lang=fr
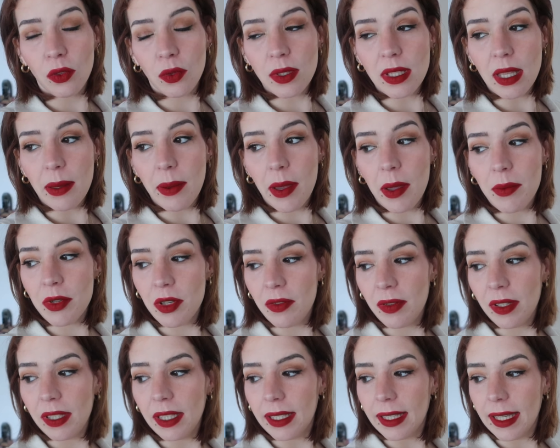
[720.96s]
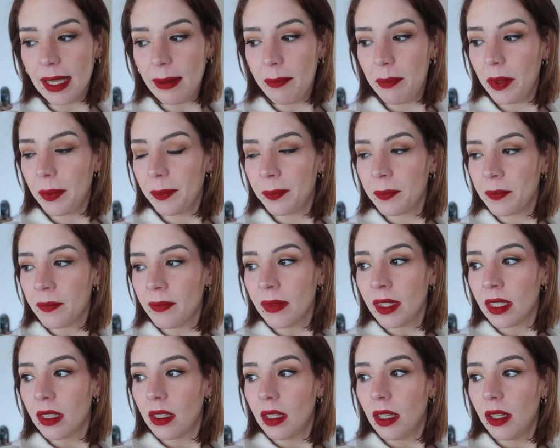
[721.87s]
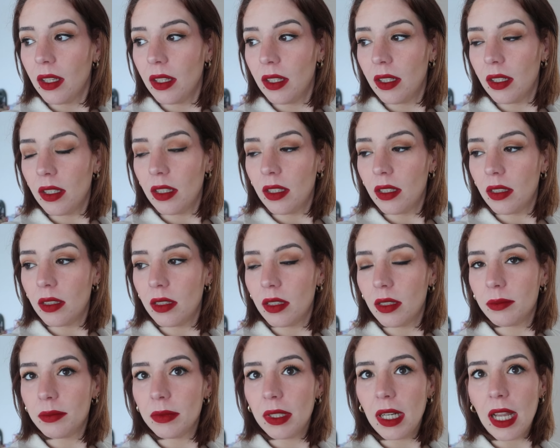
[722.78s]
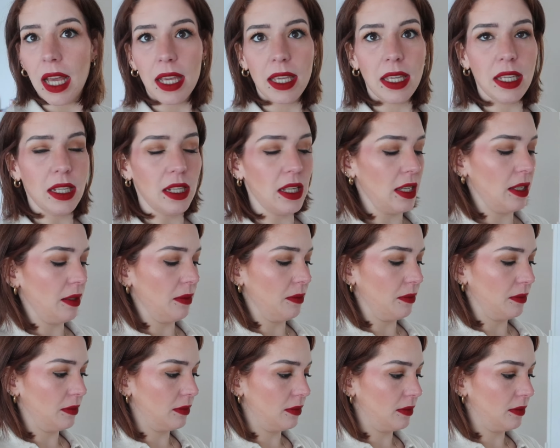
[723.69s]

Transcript: donc cet après-midi je vais faire des crêpes. Euh, là il est